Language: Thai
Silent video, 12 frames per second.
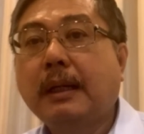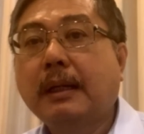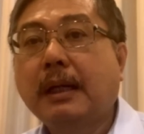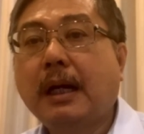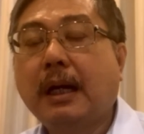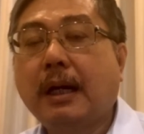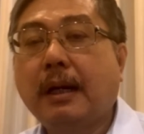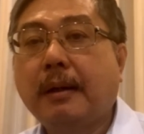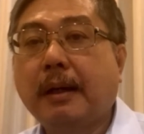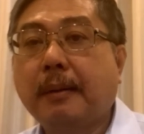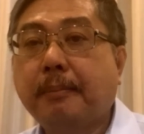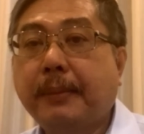แล้วก็
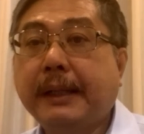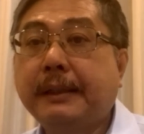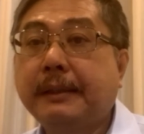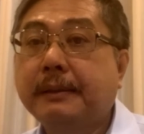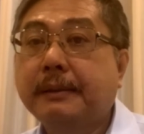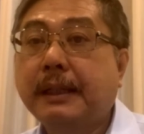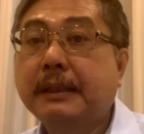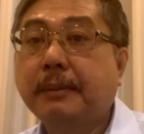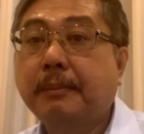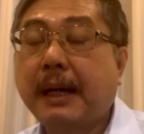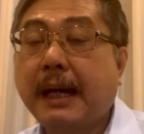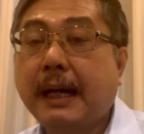เป็นรัฐ
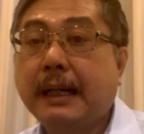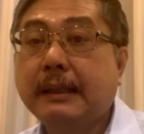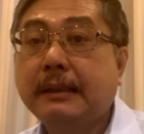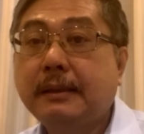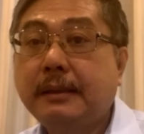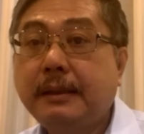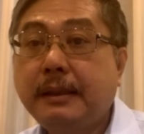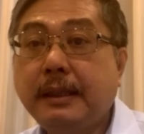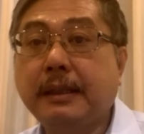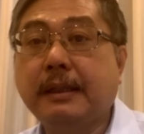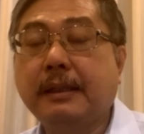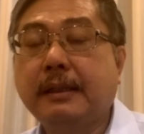บาลที่